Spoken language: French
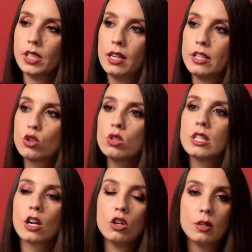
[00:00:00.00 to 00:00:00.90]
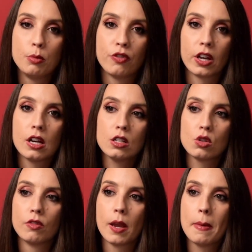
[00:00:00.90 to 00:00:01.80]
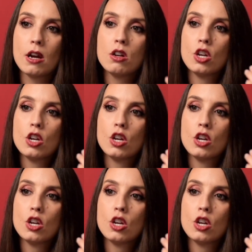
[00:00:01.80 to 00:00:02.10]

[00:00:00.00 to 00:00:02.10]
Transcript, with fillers: les sources d'erreurs les plus fréquentes sont vraiment